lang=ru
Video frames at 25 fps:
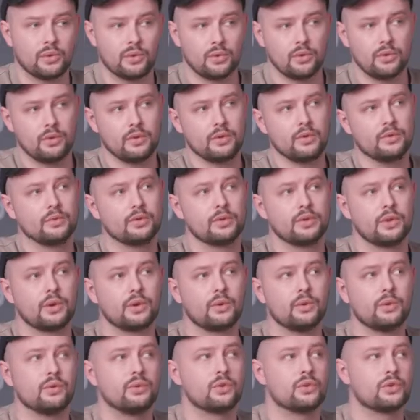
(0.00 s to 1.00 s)
про вот
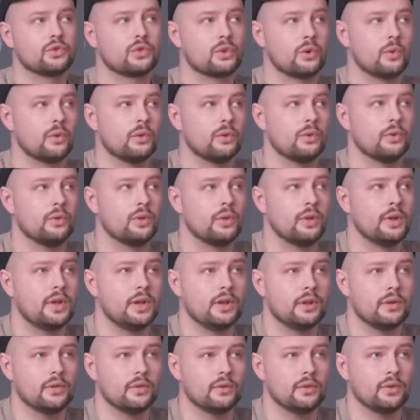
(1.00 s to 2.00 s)
такую вот школу.
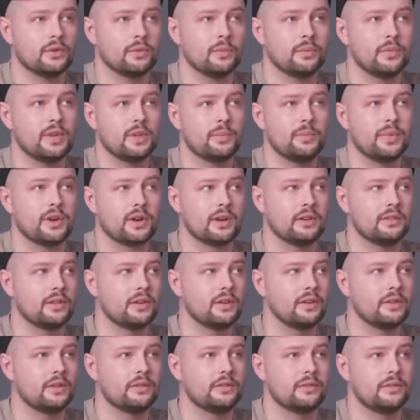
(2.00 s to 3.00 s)
Вот. Мне
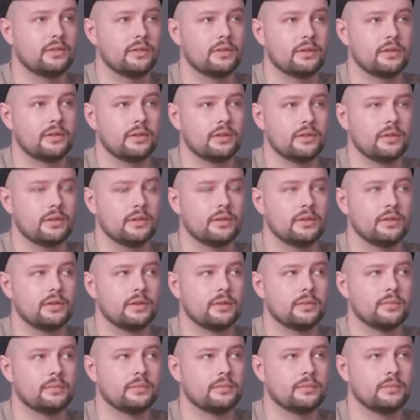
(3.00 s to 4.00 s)
показалось
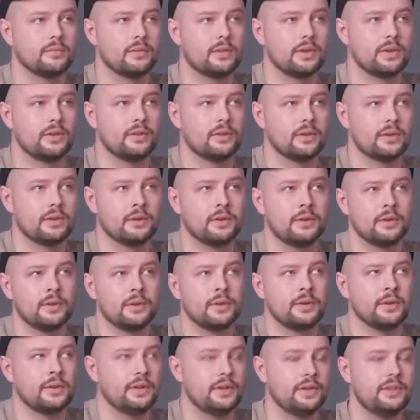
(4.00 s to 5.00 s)
э, это
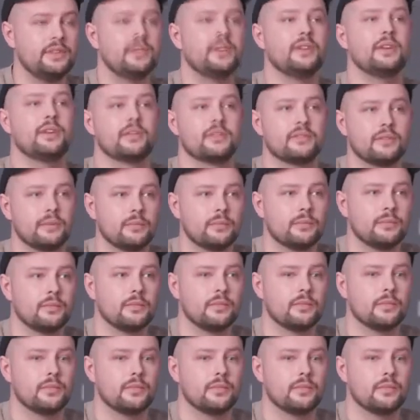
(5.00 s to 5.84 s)
интересным.